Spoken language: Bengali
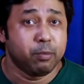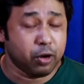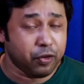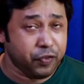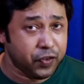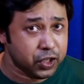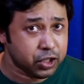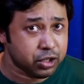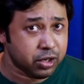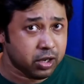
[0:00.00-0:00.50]

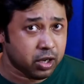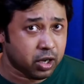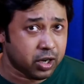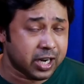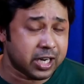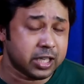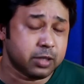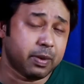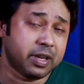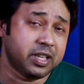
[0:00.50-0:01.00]
প্রফেশনাল
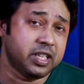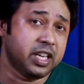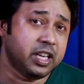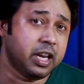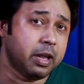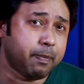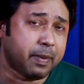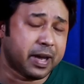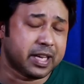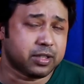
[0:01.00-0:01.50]
অনার্স বা
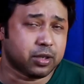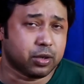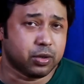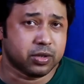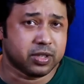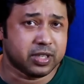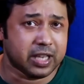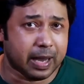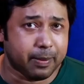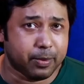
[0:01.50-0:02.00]
ডিগ্রি পাস
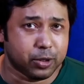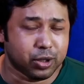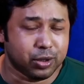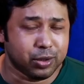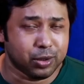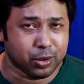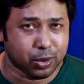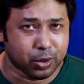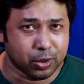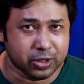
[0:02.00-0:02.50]
কোর্সে
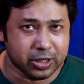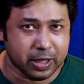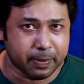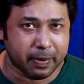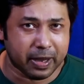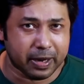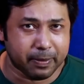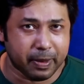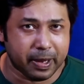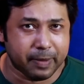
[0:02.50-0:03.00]
আবেদন
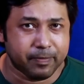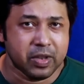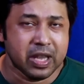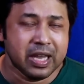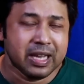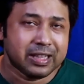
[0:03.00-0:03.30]
করতে পারবে